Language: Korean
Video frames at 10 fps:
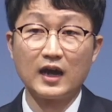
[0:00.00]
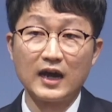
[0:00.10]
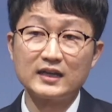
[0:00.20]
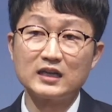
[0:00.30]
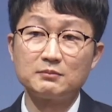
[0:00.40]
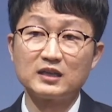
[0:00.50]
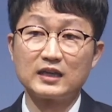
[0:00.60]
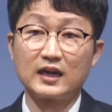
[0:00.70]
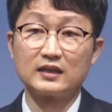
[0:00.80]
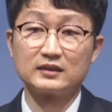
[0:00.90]
하나님에
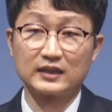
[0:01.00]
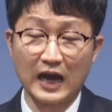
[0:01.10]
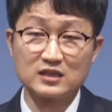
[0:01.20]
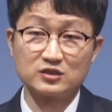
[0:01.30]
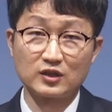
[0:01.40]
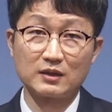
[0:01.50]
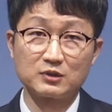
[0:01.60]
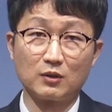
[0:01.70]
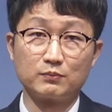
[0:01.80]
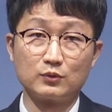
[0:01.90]
대한 간절함이
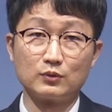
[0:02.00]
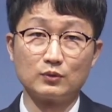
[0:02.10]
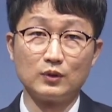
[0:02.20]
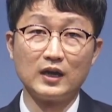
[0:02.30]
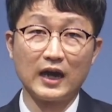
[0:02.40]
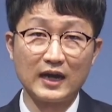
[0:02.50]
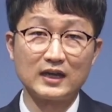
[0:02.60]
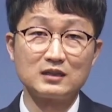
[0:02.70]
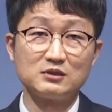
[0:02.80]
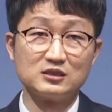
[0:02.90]
없고
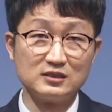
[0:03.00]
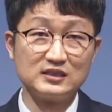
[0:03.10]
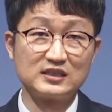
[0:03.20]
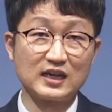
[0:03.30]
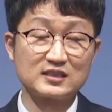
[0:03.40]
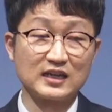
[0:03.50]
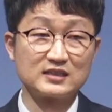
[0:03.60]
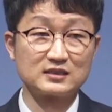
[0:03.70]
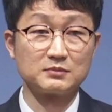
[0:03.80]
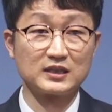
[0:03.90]
하나님을 의지하지
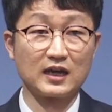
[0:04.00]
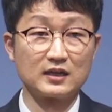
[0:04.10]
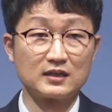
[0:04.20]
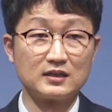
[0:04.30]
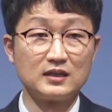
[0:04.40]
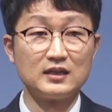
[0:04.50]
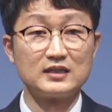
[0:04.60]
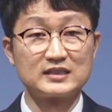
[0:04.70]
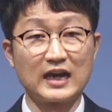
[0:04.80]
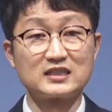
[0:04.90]
않습니다.
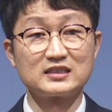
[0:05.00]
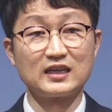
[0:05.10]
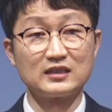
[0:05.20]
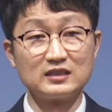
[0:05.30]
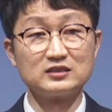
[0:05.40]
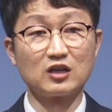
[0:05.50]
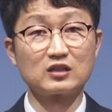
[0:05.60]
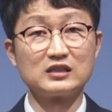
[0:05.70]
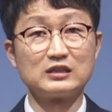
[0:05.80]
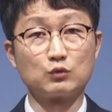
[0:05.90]
자신의
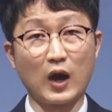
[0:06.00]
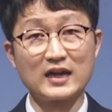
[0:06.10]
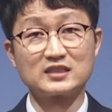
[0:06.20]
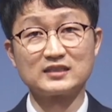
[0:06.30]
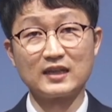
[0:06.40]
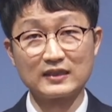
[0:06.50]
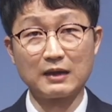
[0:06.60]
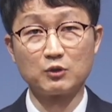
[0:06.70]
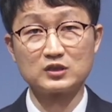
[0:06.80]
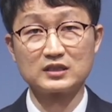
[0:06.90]
능력을 과신한
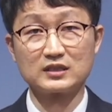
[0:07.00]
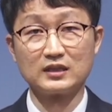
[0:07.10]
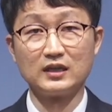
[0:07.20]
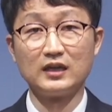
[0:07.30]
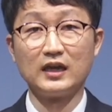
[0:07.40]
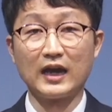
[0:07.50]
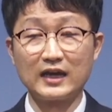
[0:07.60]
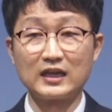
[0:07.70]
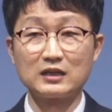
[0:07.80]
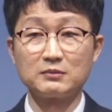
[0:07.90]
나머지
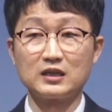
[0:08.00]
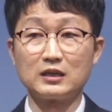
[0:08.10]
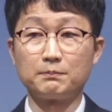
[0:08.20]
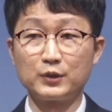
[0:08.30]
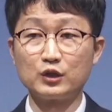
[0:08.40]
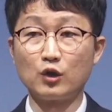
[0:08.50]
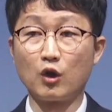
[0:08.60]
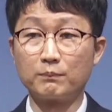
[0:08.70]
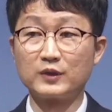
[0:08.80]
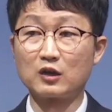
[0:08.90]
하나님이 필요
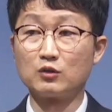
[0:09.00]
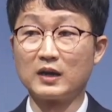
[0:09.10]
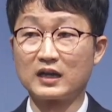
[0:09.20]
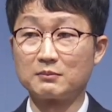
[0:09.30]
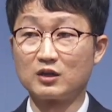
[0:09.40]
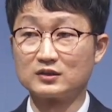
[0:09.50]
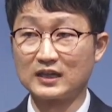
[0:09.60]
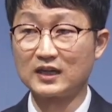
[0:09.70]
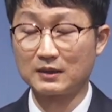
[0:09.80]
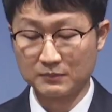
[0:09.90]
없다고 말하며
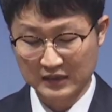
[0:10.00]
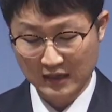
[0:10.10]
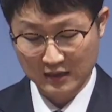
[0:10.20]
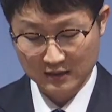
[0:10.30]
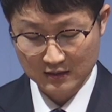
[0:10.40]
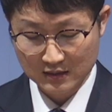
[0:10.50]
살아갑니다.